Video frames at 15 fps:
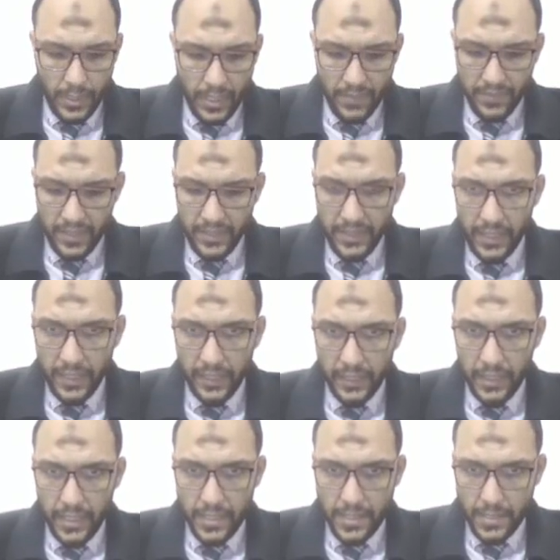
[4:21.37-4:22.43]
الناب هديها
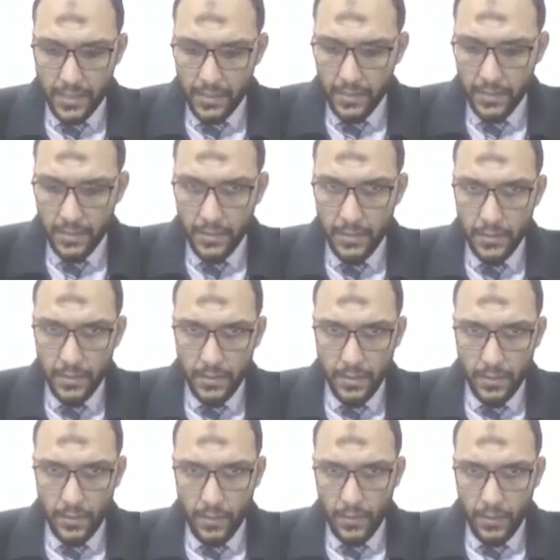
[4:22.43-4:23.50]
كلاس
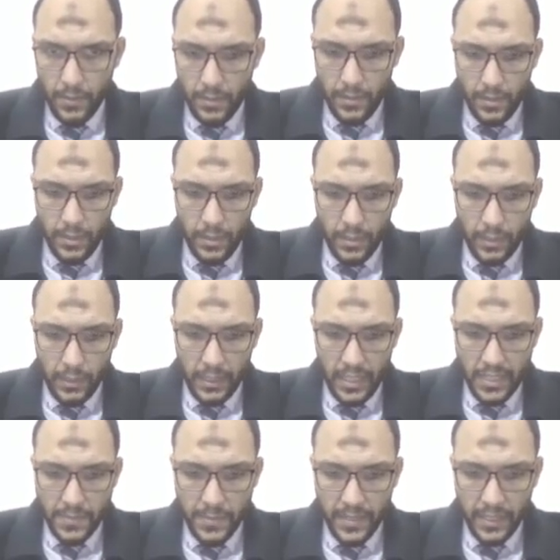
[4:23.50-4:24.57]

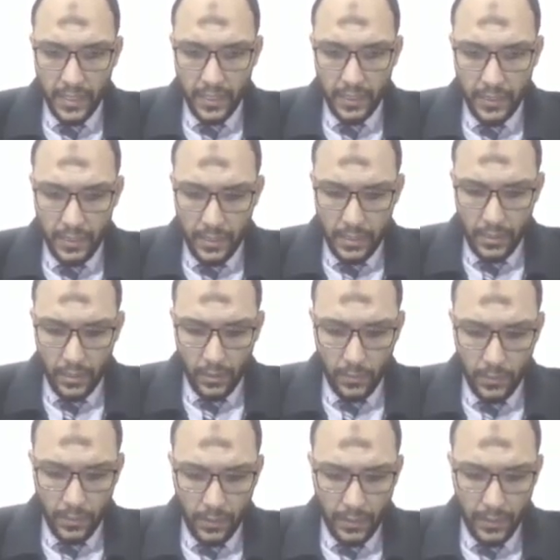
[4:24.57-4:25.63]
الكلاس بتاعي
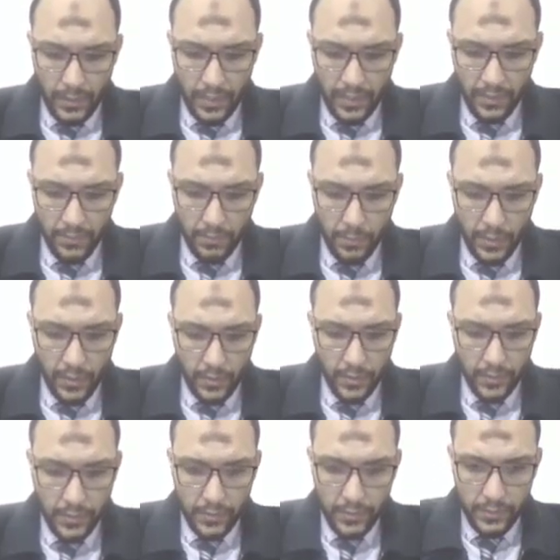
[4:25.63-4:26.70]
عبارة عن ناب
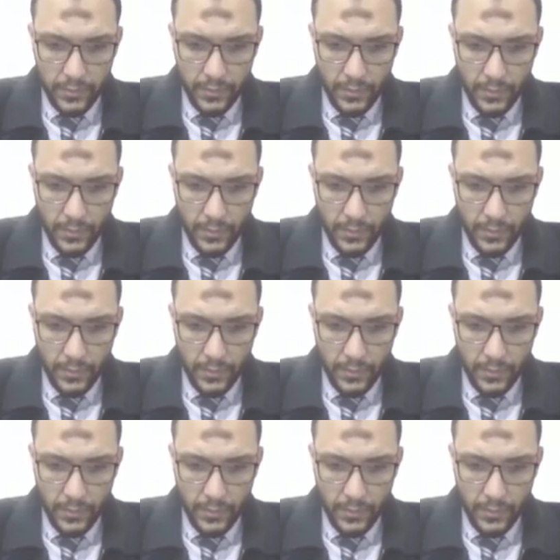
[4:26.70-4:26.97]
بار